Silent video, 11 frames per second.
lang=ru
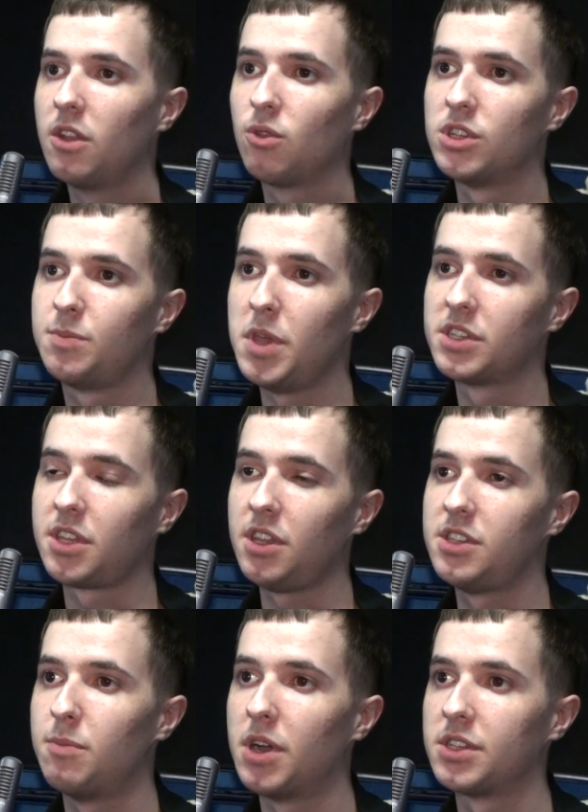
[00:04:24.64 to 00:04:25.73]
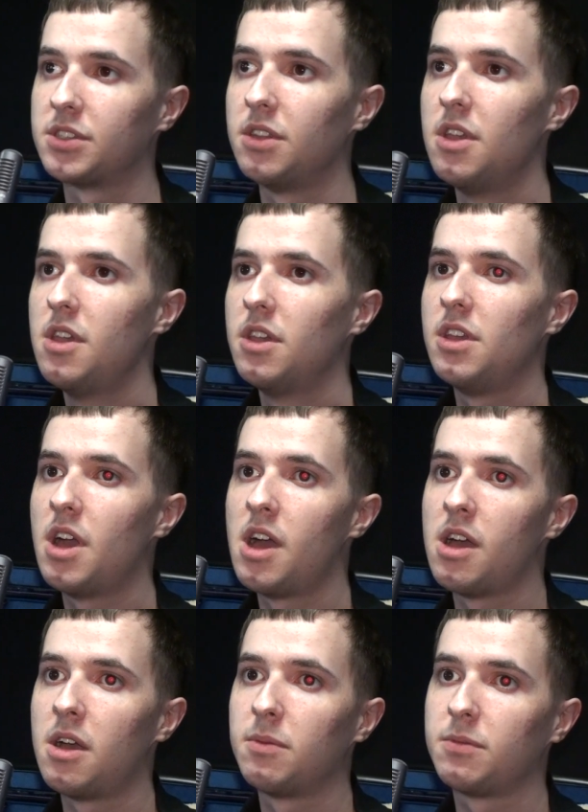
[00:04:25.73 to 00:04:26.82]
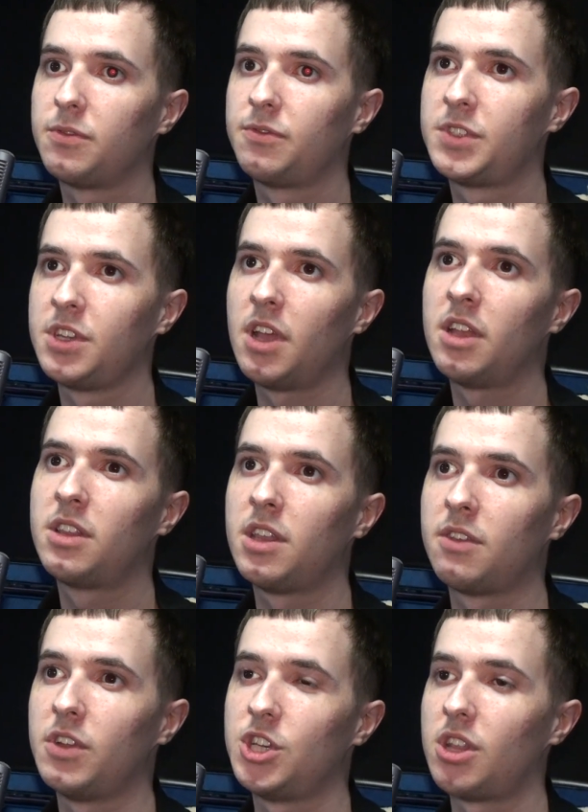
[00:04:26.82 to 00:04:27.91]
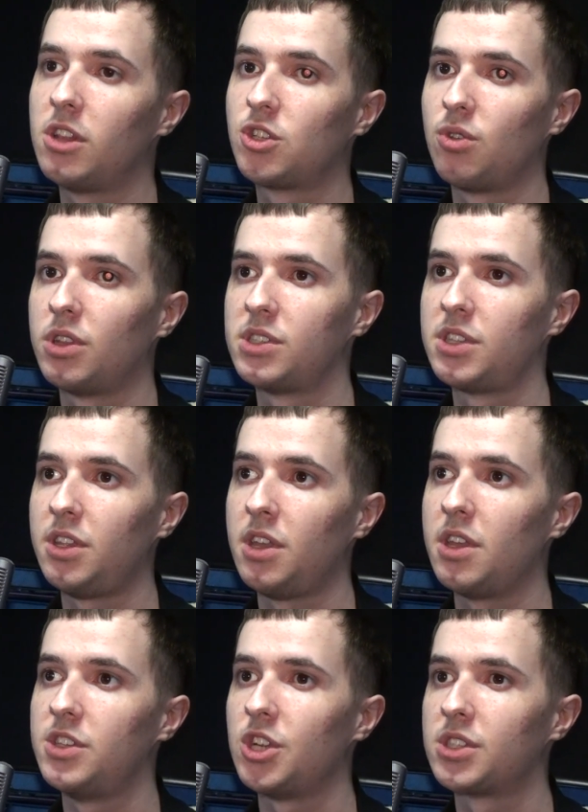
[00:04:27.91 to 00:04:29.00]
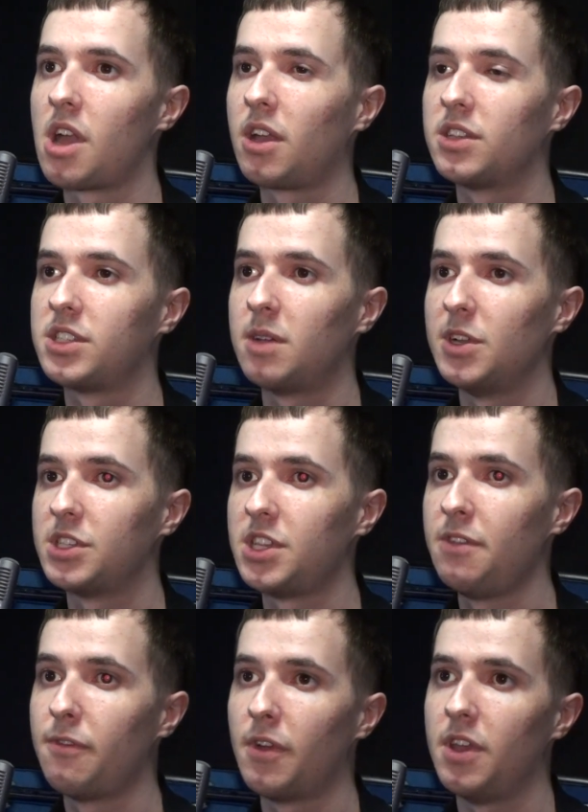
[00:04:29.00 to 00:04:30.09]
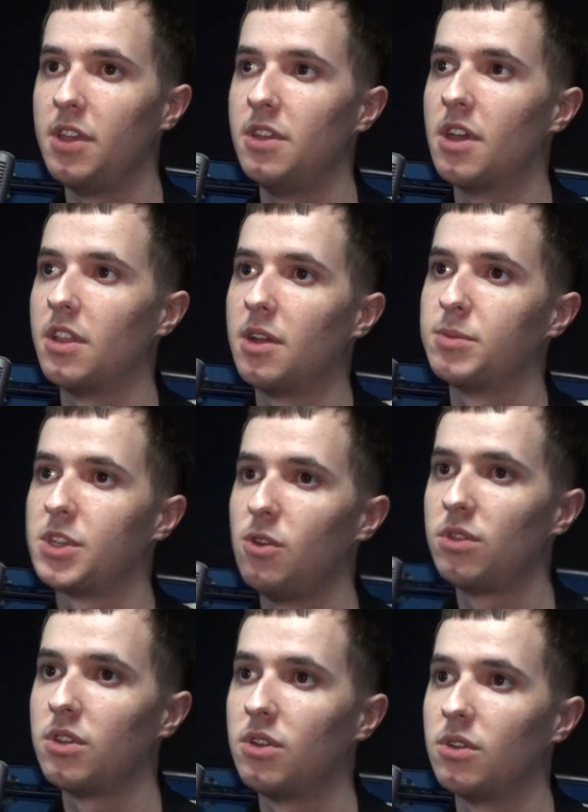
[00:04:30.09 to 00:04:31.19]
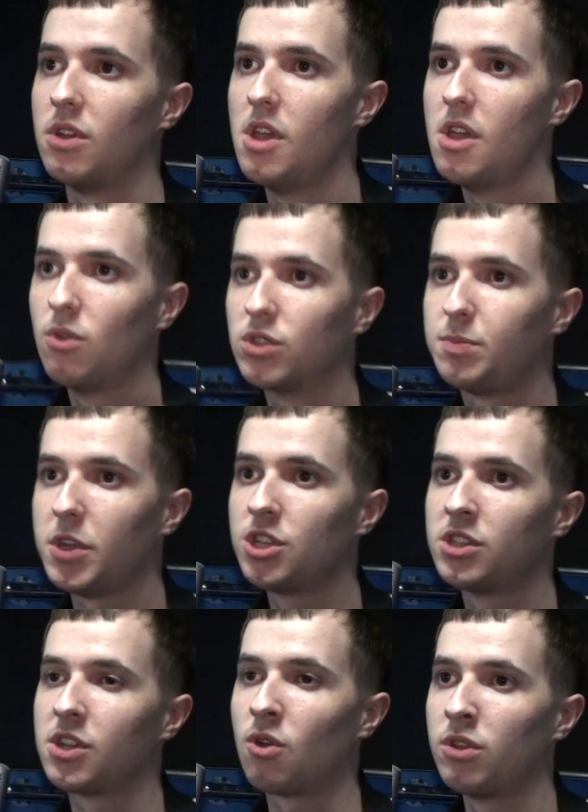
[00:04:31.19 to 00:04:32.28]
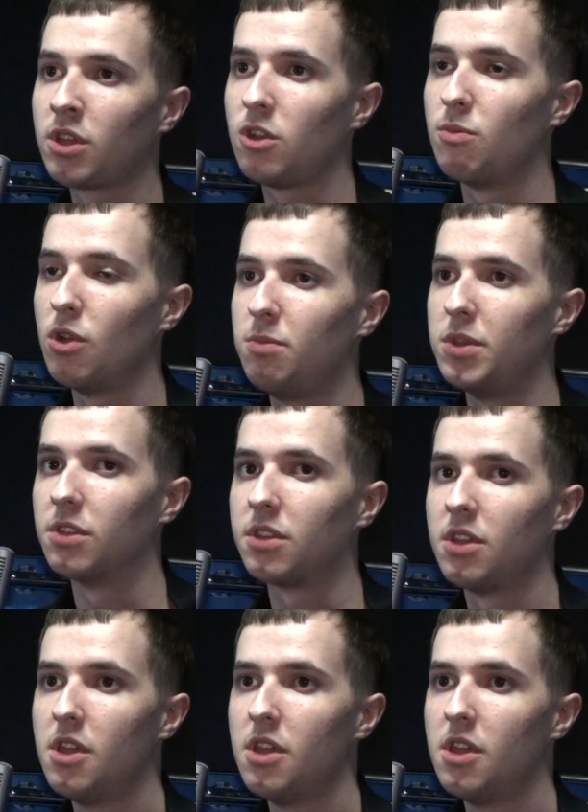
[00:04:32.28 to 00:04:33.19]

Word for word: то есть без третьей пасы. Я всегда до этого считал, что эта стратегия сейчас как раз самая сейфовая, и она абсолютно успешно законтрит любой билд.